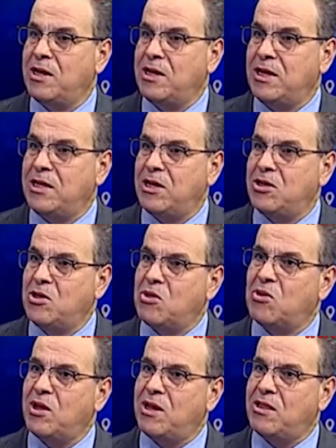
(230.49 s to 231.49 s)
يعني
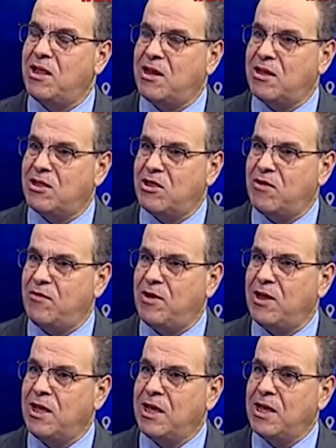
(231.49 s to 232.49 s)
ندخل ذلك
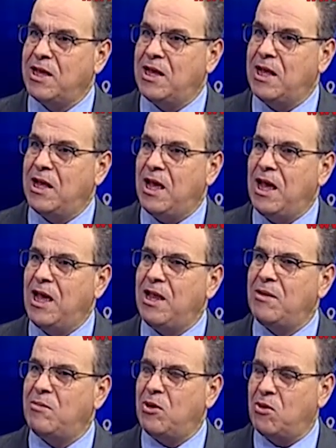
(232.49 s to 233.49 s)
الطفل إلى
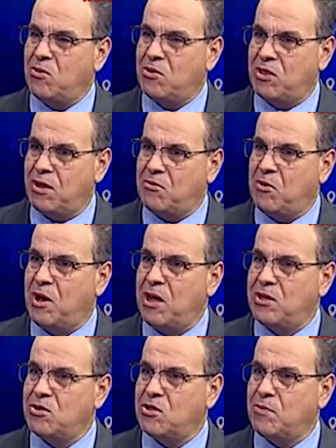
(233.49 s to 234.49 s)
عالم الأنثى
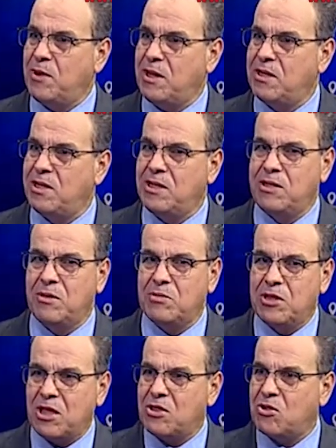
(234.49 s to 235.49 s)
ويصبح
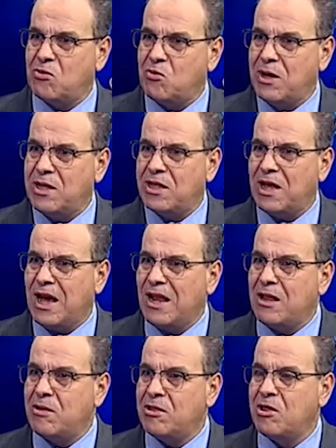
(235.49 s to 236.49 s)
يمتص
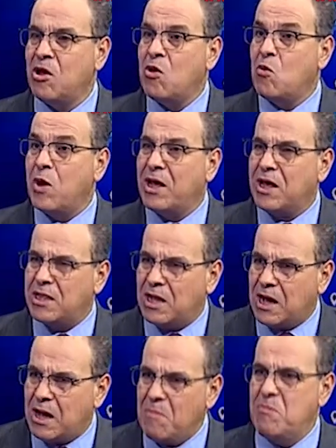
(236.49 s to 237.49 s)
ويتقلص
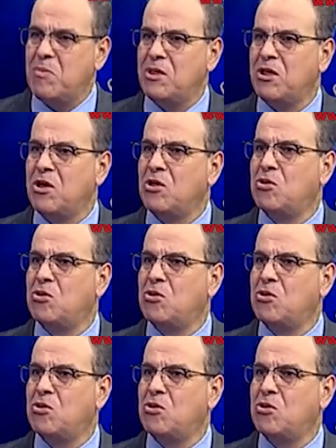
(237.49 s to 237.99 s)
ويتقمص